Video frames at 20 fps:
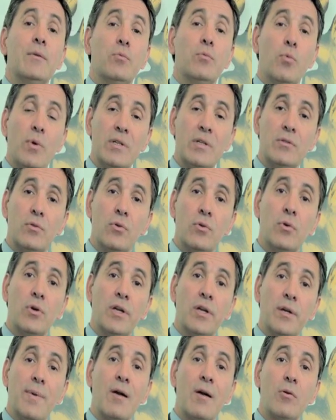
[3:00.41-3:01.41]
nuestro
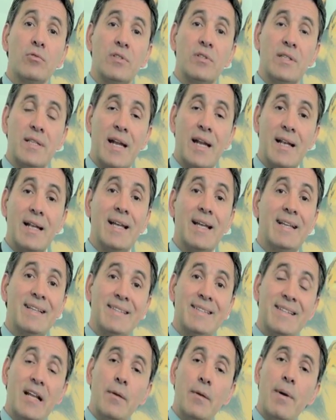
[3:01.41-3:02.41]
eh, Banco Central, es
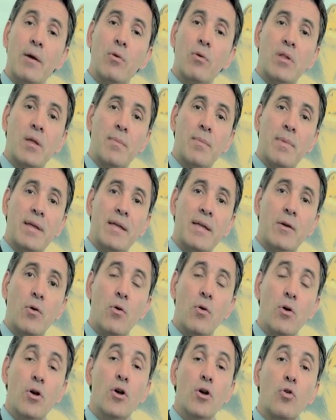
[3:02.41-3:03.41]
decir, el Banco de
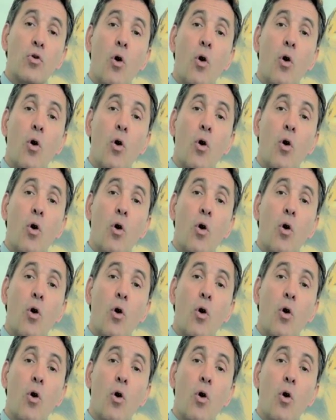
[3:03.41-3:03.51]
México,